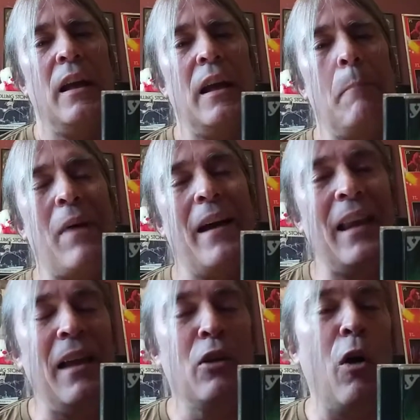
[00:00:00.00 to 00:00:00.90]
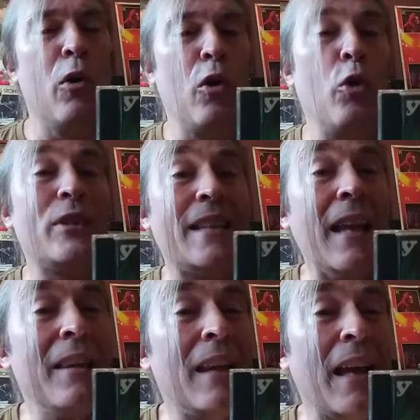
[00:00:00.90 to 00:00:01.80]
Et pendant donc un
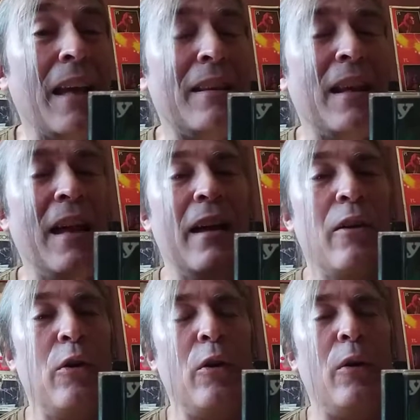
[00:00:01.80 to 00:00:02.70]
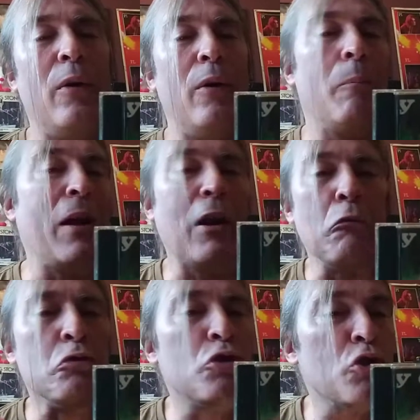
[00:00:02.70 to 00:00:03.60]
certain temps, euh, pendant
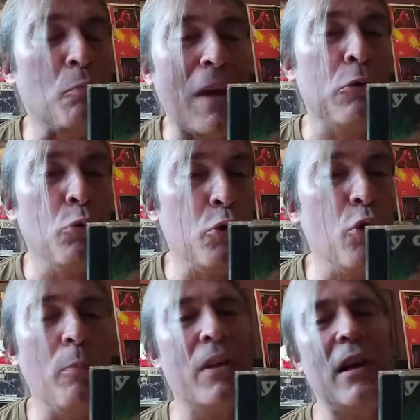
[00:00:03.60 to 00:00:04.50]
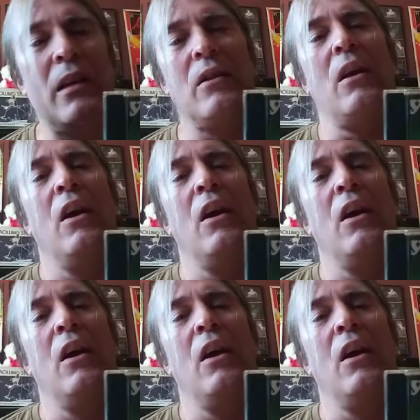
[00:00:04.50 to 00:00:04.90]
une semaine ou deux peut-être,